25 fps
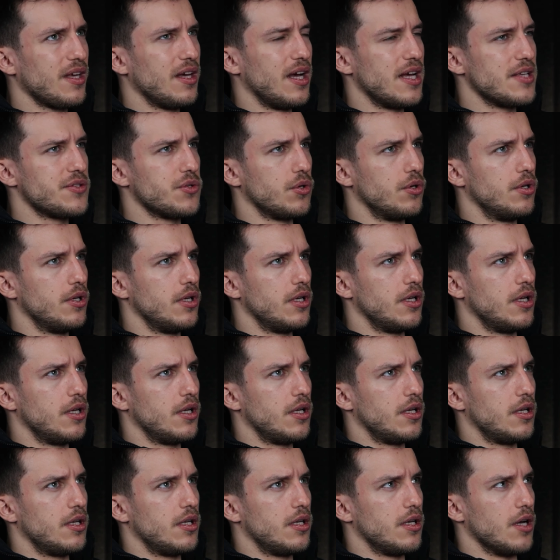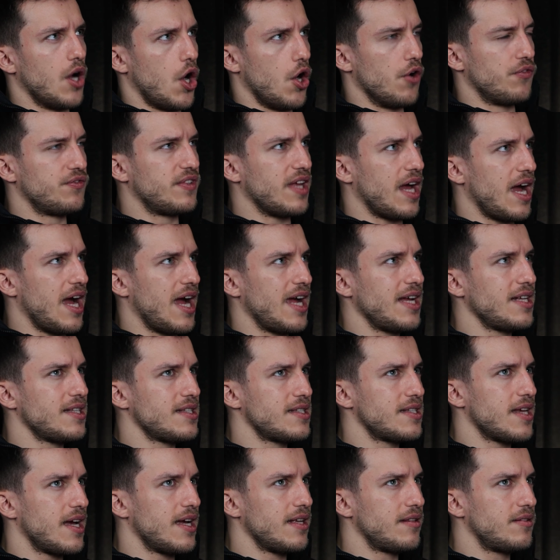also, auf der
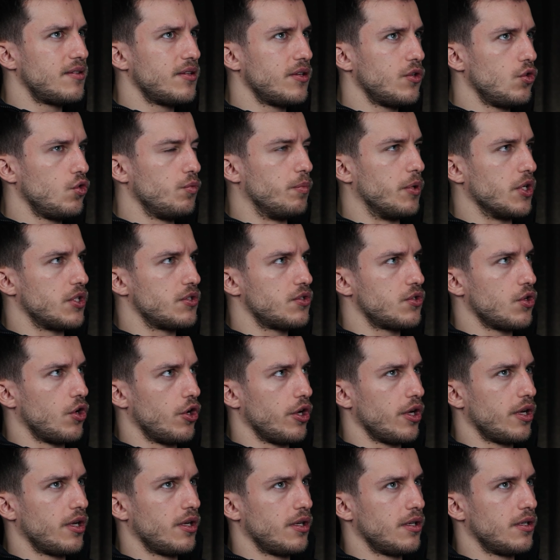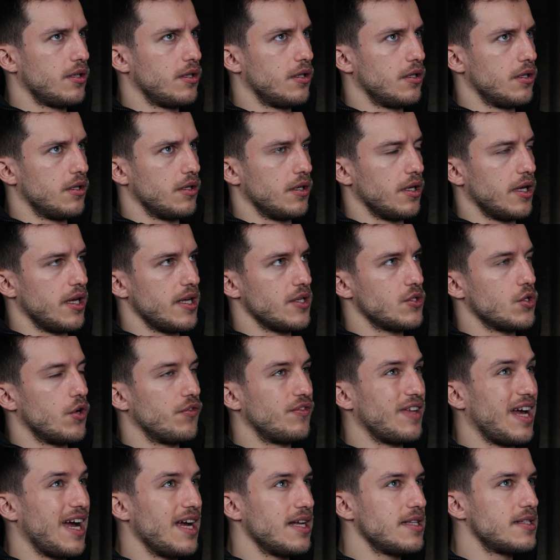einen Seite überzeugen, äh, also
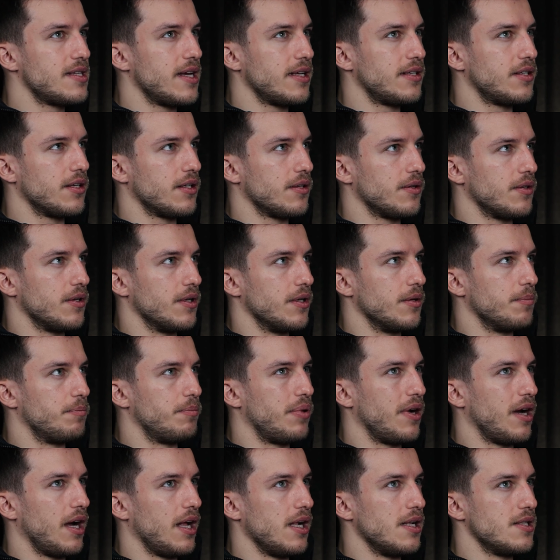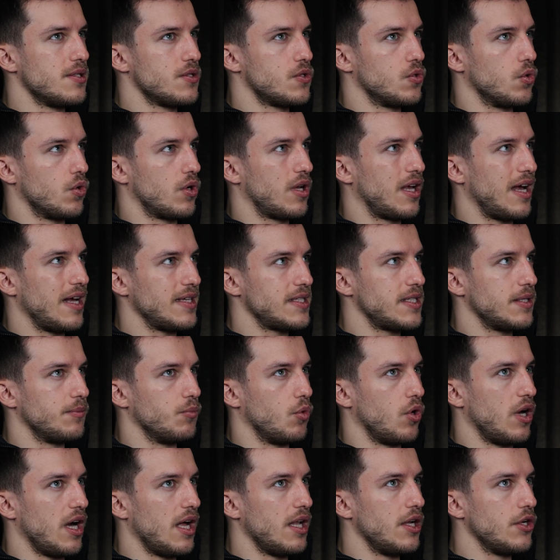auf der einen Seite äh, prallen so krasse
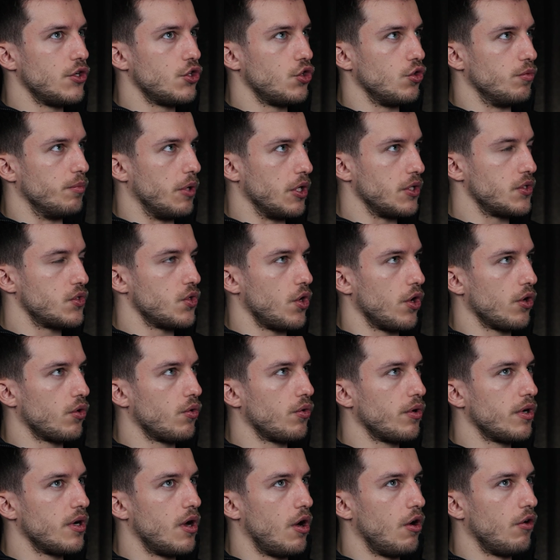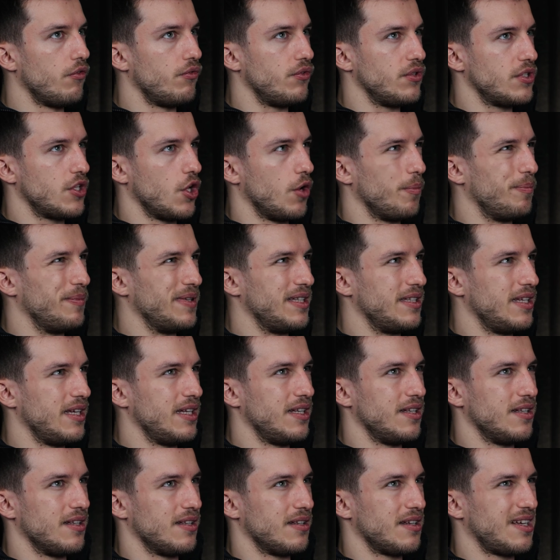moralische Überzeugungen auf. Ich glaube, mit
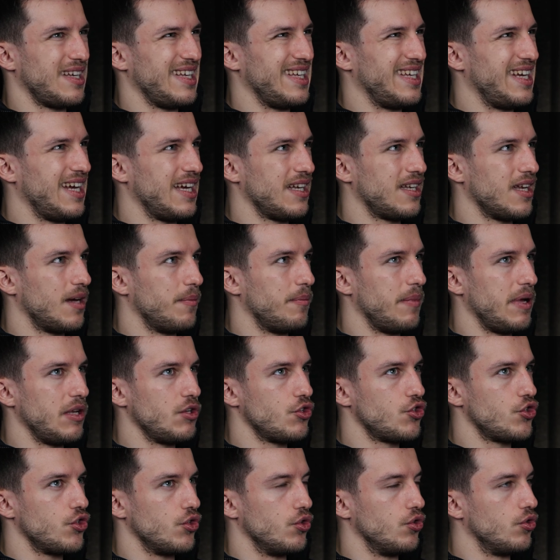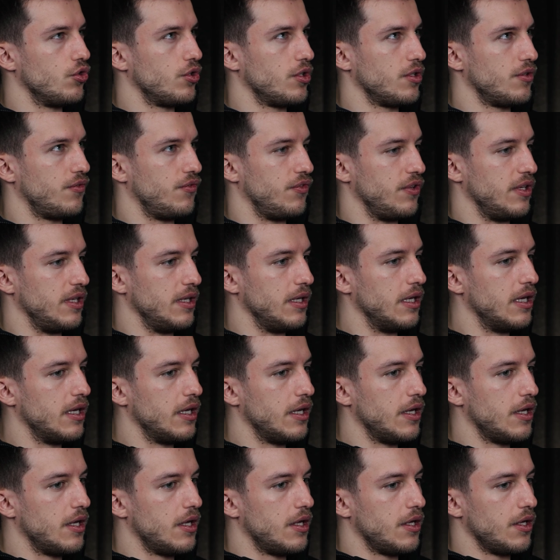denen jeder Mensch irgendwie,
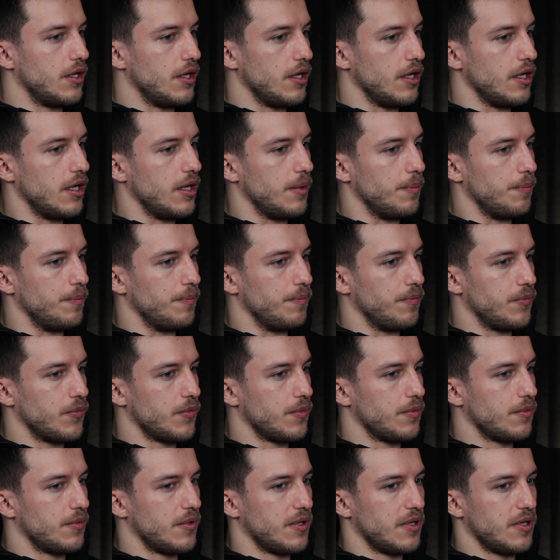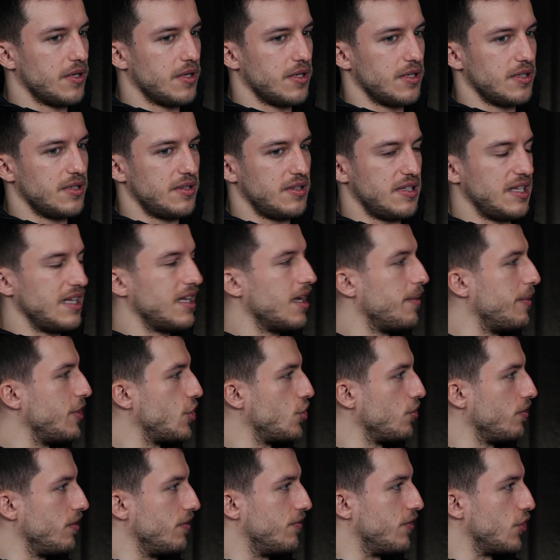ähm, jeder
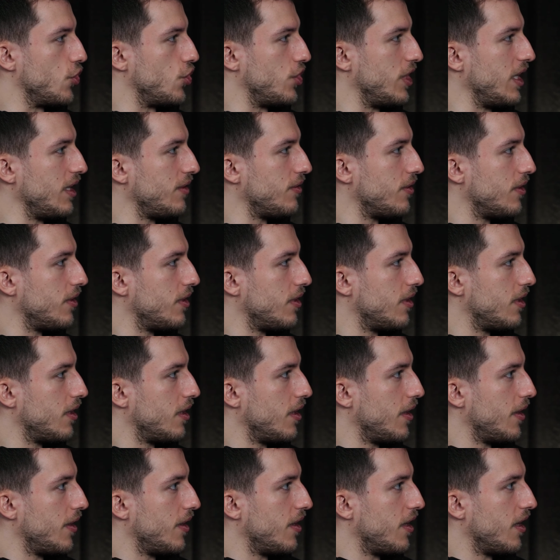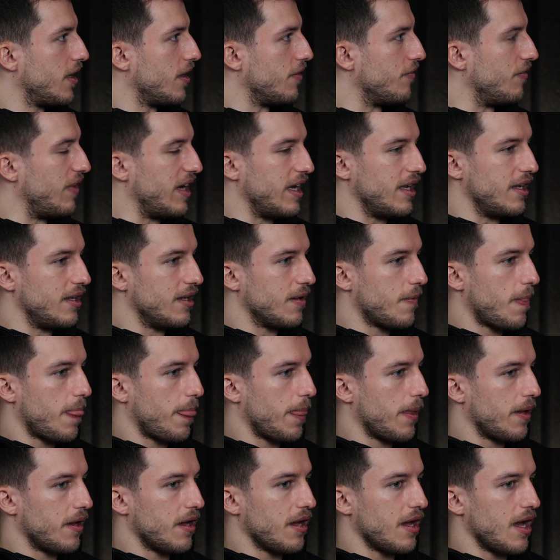Mensch irgendwie versteht, weil
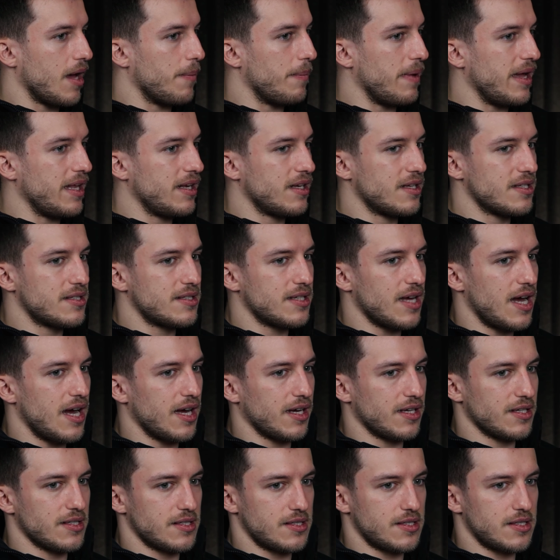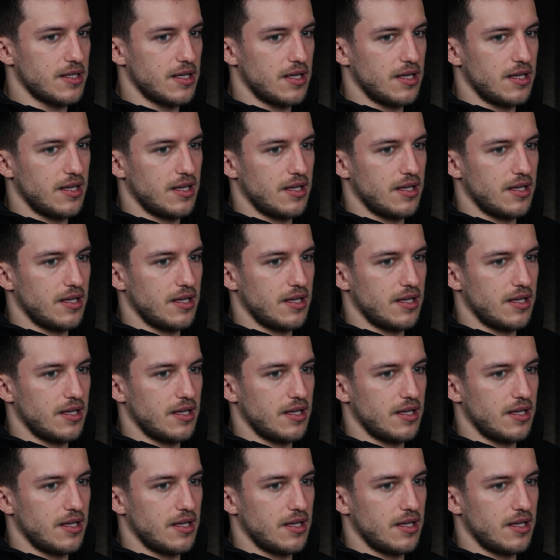am Ende des Tages